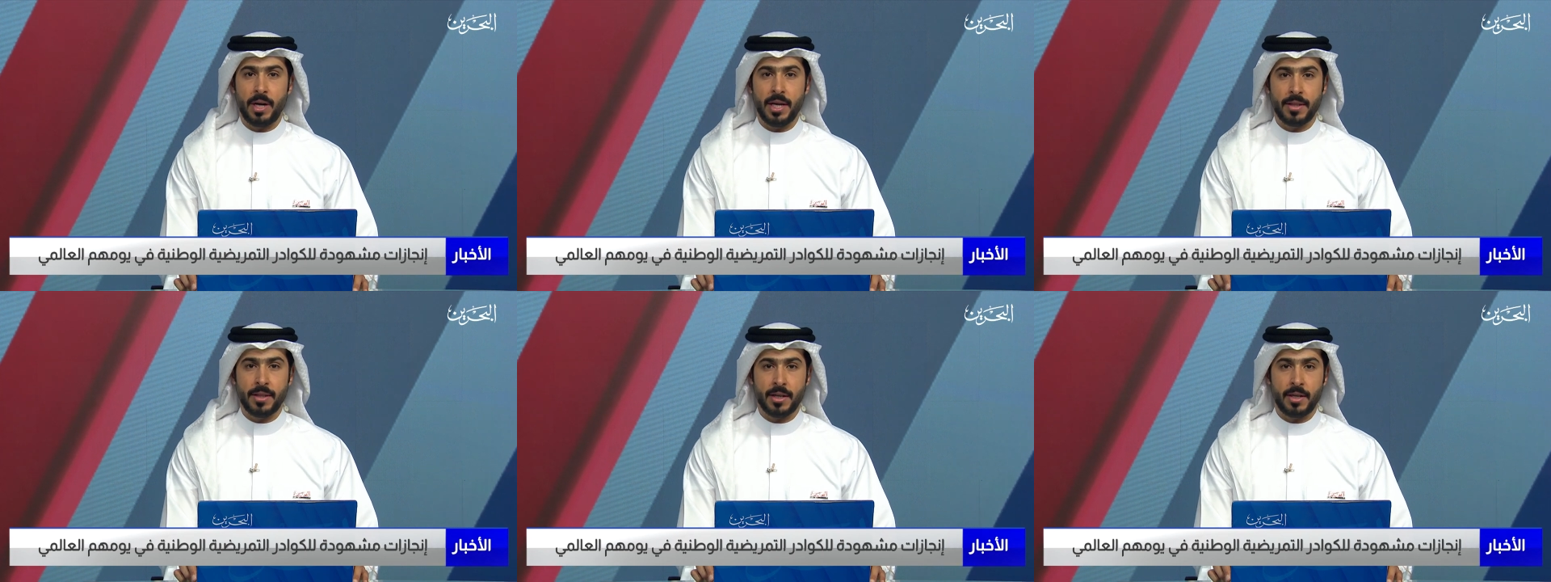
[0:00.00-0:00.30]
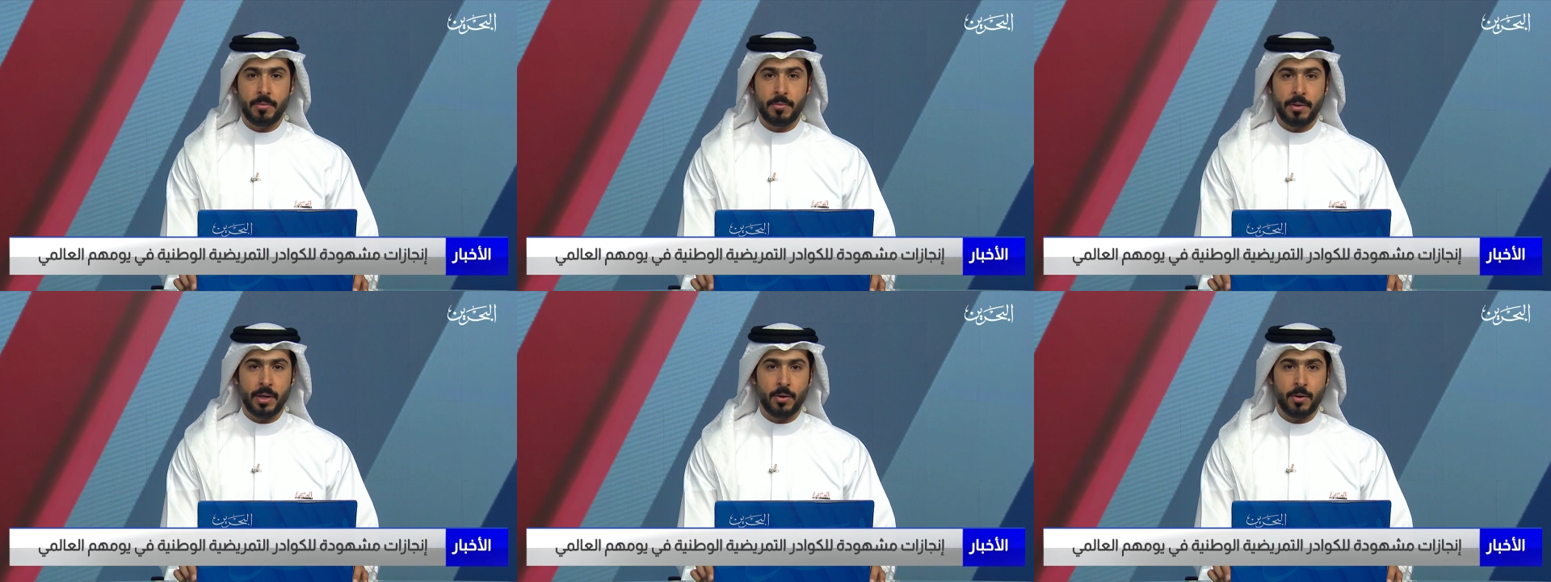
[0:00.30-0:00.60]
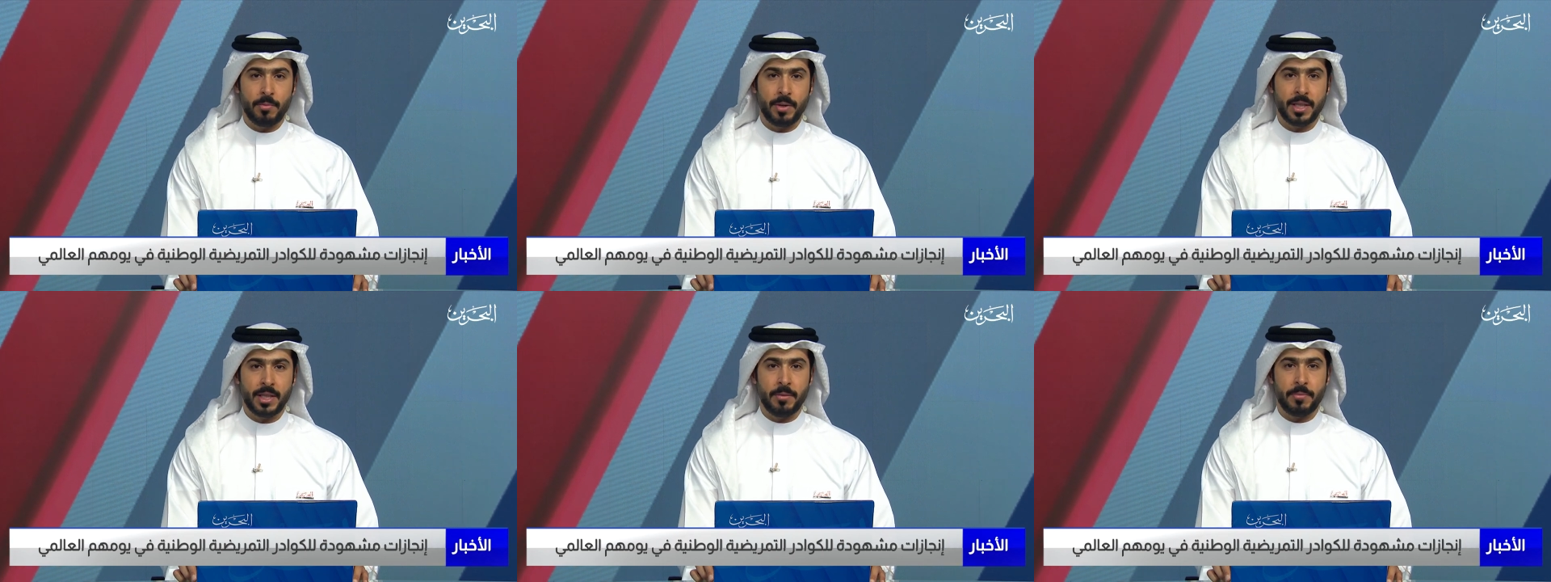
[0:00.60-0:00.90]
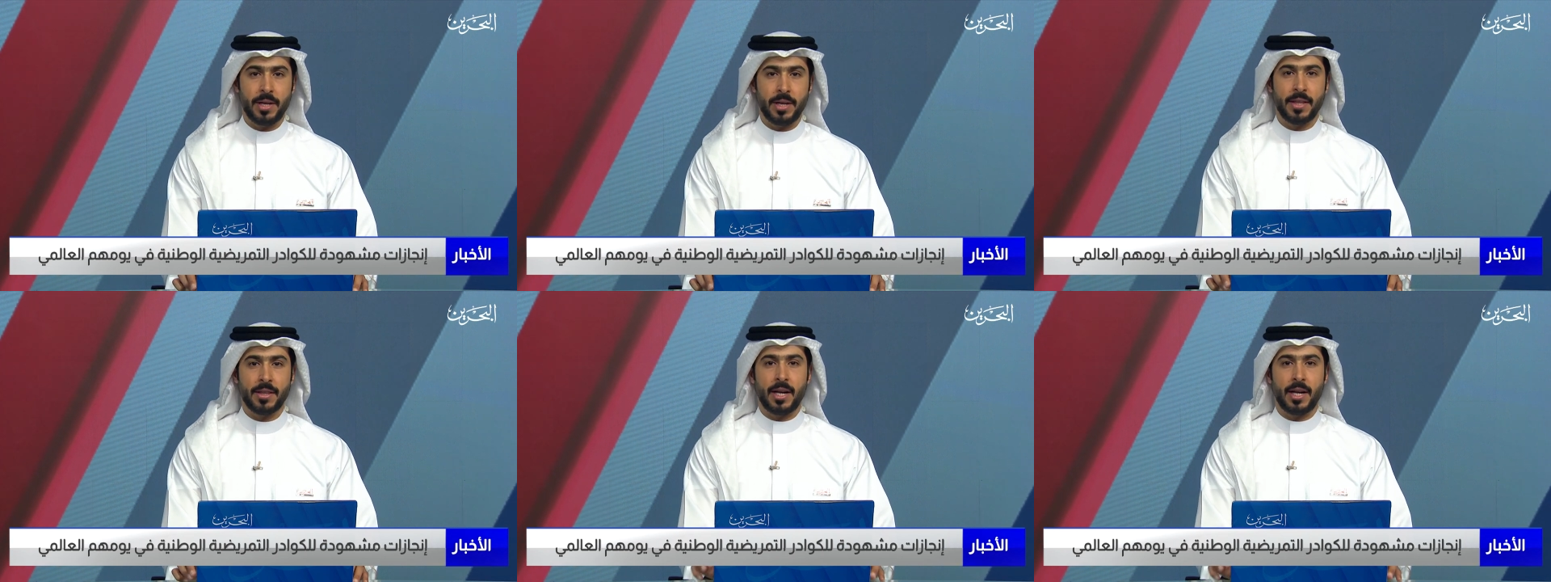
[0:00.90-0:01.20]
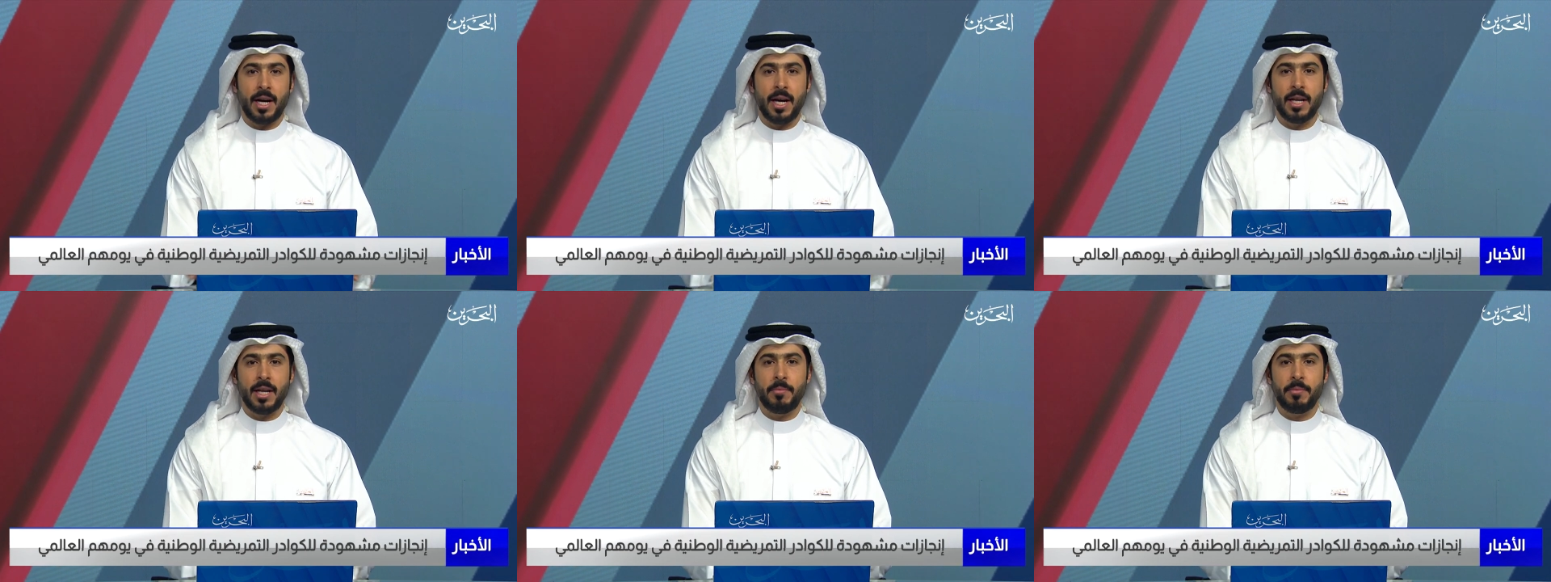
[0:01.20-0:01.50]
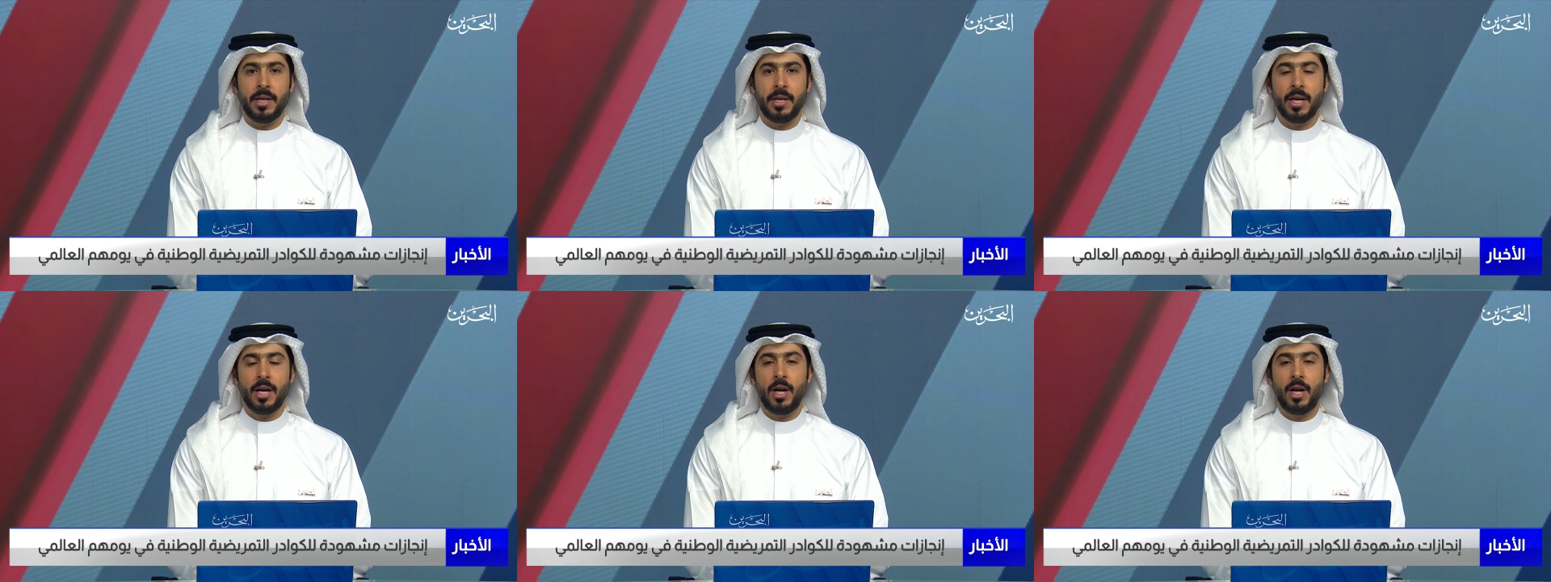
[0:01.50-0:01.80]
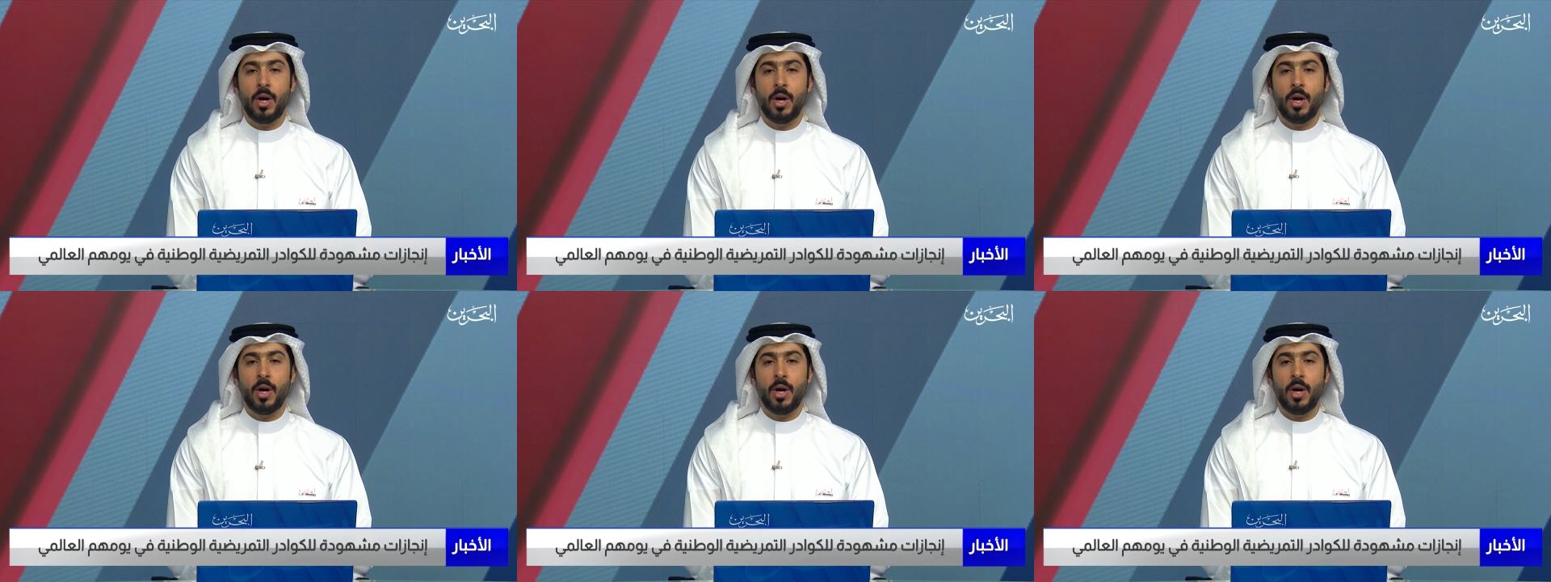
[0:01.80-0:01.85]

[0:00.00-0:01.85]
أيضا بيوم التمريض العالمي